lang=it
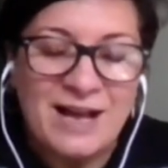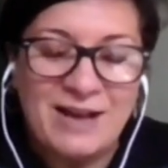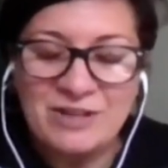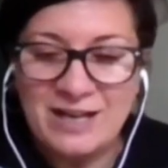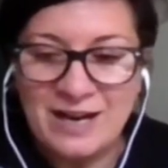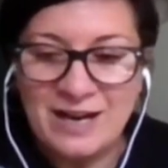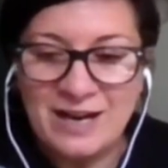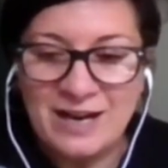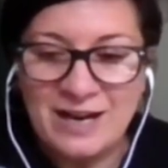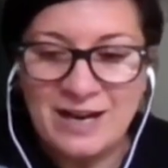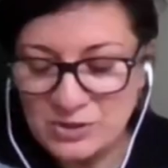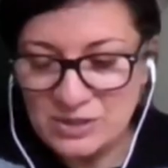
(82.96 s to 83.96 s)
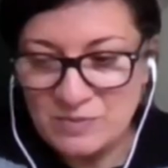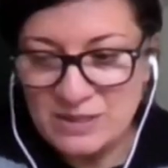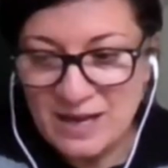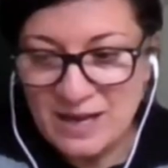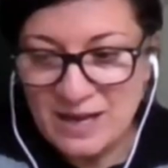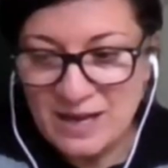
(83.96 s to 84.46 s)
avere anche la
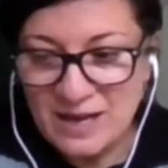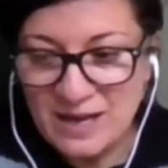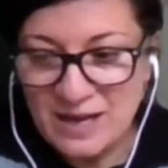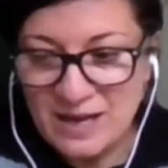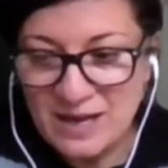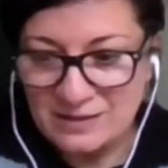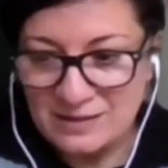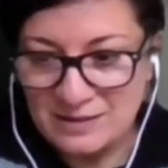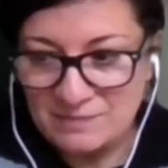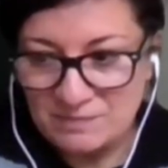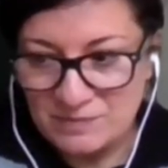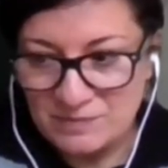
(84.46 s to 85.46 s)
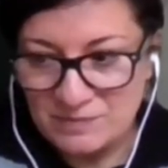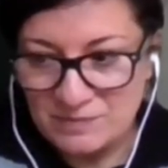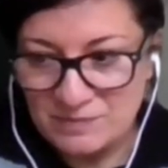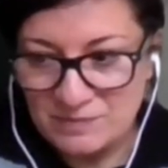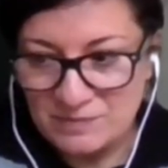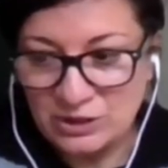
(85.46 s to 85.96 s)
possibilità di, uh, di,
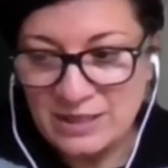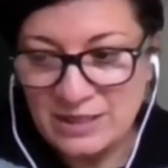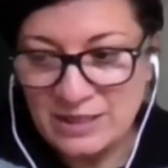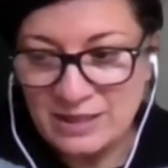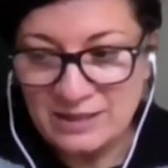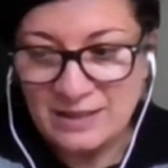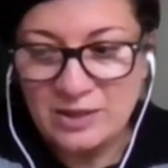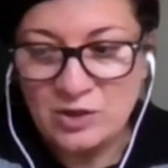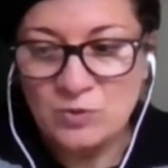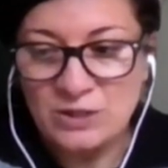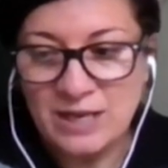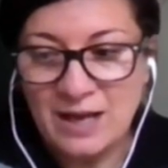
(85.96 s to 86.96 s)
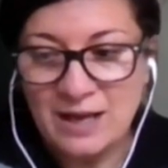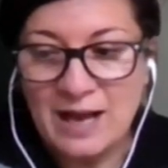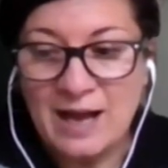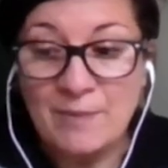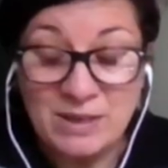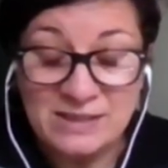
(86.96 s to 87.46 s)
di, ottenere delle
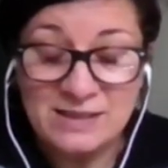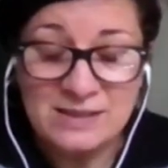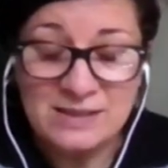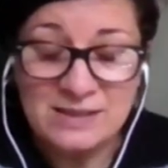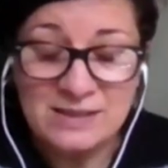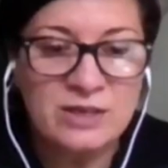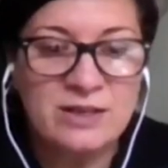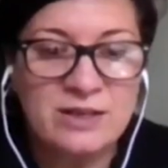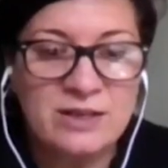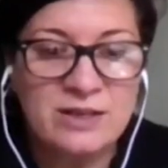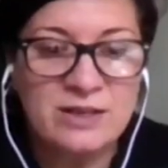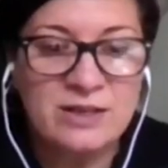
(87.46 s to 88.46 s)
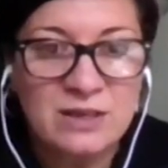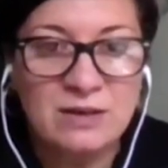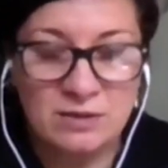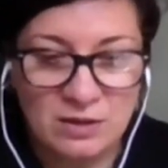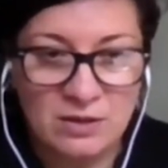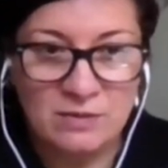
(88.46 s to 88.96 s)
comunità abbastanza solide da
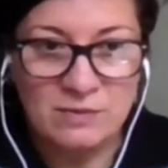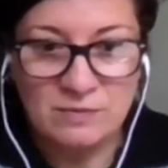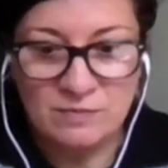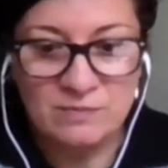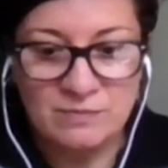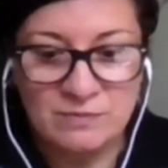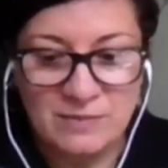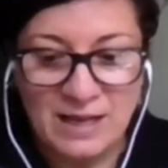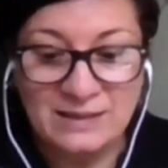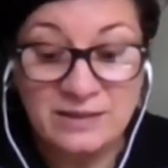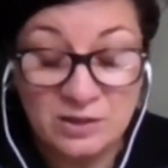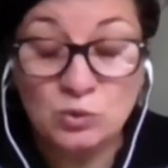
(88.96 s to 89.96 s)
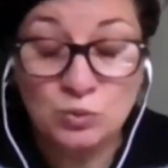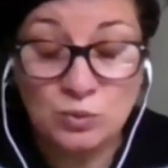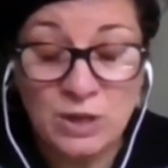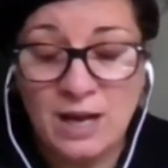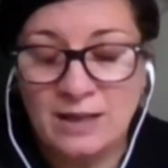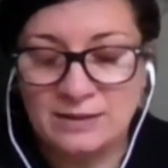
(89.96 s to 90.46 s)
poter uh,
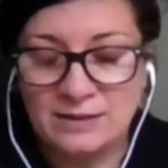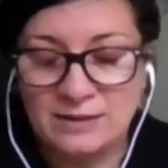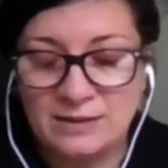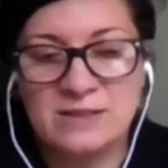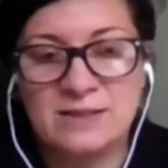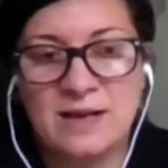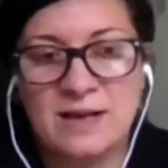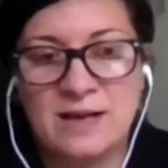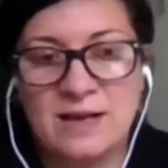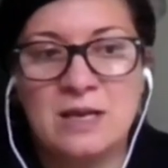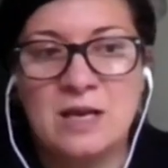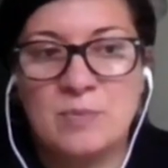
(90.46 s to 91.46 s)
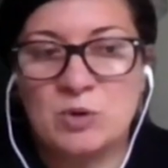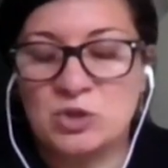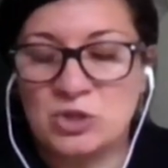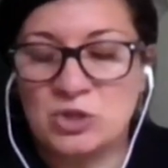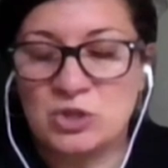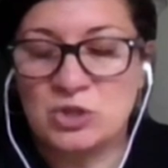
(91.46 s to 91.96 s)
addirittura attraversare
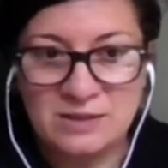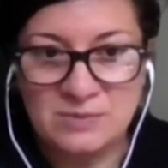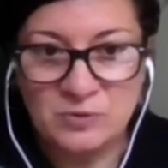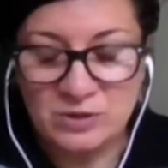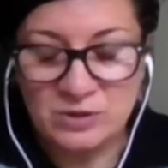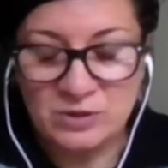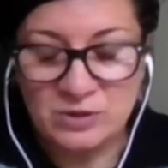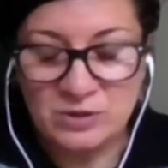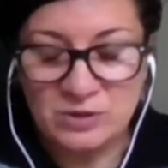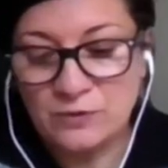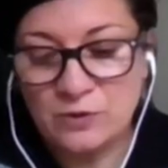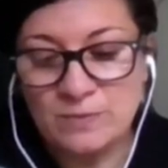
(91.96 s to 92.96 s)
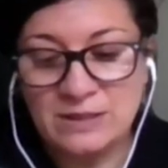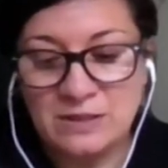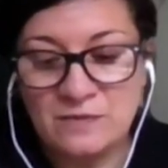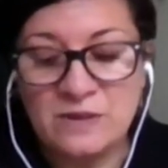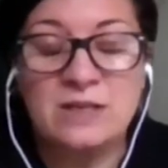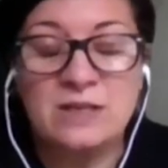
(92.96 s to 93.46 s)
processi tras-
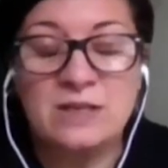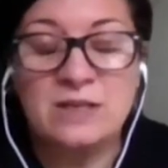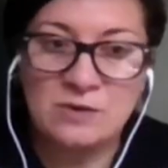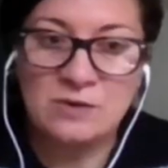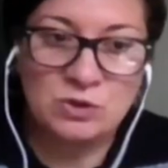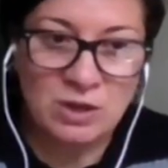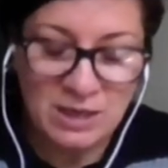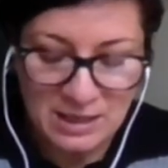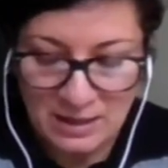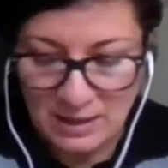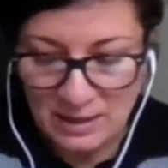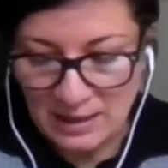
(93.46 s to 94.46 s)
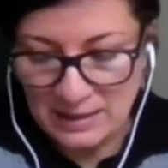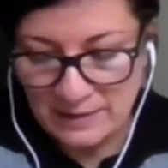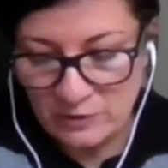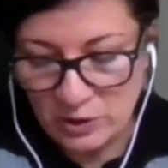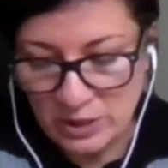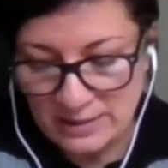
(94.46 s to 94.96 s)
trasformativi in seguito a, a,
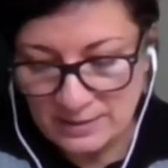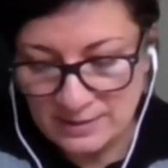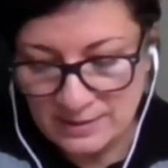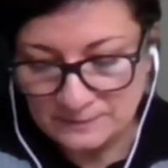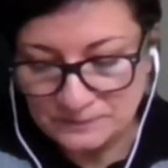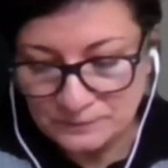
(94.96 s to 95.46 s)
alle violenze.